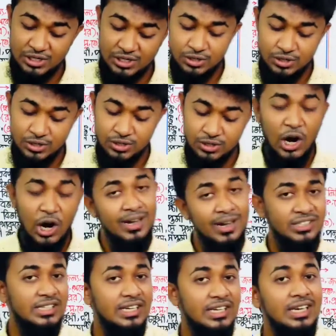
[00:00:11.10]
সমাস কি
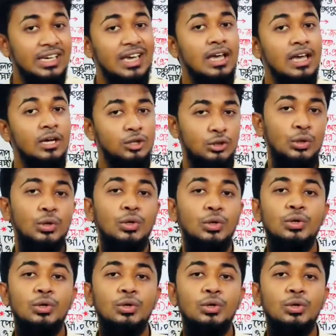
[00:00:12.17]
ছোট